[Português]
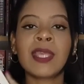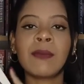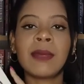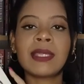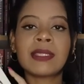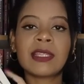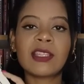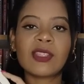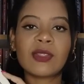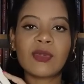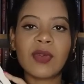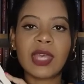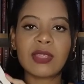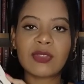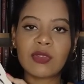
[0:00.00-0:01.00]
mas antes
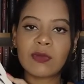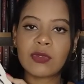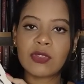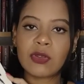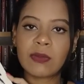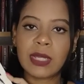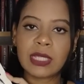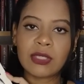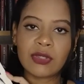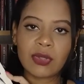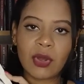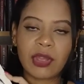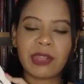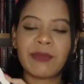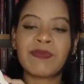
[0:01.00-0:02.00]
um resumo sobre a
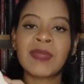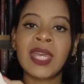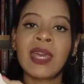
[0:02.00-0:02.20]
história.